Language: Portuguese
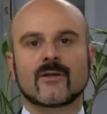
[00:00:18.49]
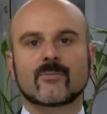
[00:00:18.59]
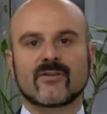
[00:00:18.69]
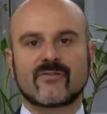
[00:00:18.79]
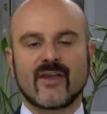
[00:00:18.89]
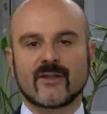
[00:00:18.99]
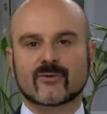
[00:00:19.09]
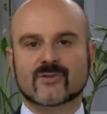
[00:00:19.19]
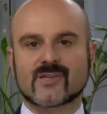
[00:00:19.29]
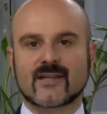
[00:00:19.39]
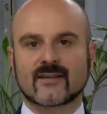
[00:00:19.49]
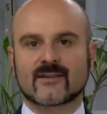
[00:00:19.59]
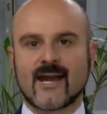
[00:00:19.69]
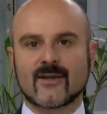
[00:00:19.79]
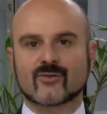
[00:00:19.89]
Prefeitos,
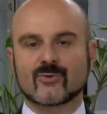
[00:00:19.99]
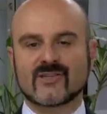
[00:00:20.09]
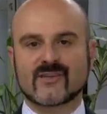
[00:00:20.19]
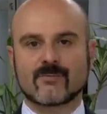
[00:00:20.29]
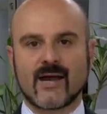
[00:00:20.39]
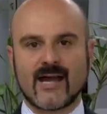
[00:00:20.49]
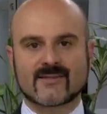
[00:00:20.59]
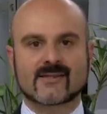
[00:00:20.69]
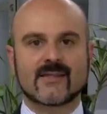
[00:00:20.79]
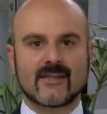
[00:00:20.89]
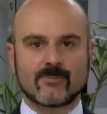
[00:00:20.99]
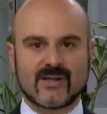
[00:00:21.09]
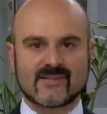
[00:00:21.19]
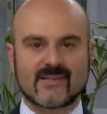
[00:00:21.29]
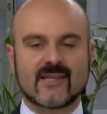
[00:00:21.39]
secretários municipais e
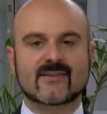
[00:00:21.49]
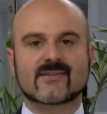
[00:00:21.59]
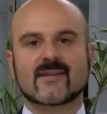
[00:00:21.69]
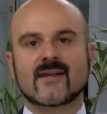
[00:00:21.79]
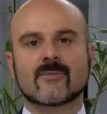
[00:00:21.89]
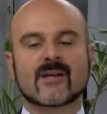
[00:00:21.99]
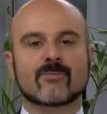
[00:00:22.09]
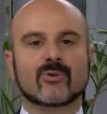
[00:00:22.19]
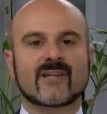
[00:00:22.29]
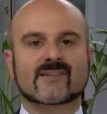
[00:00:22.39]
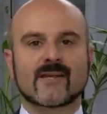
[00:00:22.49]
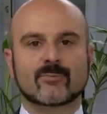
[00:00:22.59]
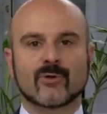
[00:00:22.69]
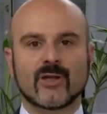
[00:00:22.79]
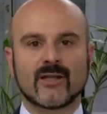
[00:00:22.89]
presidentes de Câmara, por exemplo,